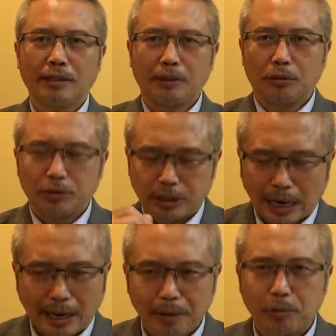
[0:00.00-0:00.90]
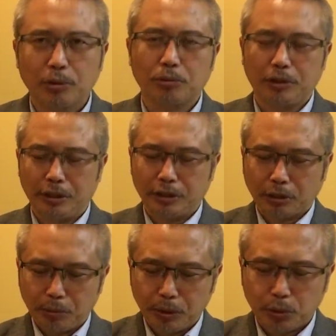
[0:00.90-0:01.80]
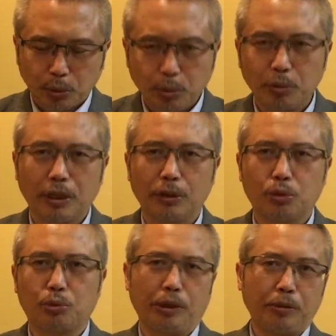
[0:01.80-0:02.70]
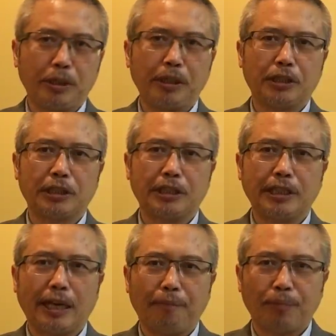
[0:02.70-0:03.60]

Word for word: 这种假爱国主义成为中共的主流的意识形态。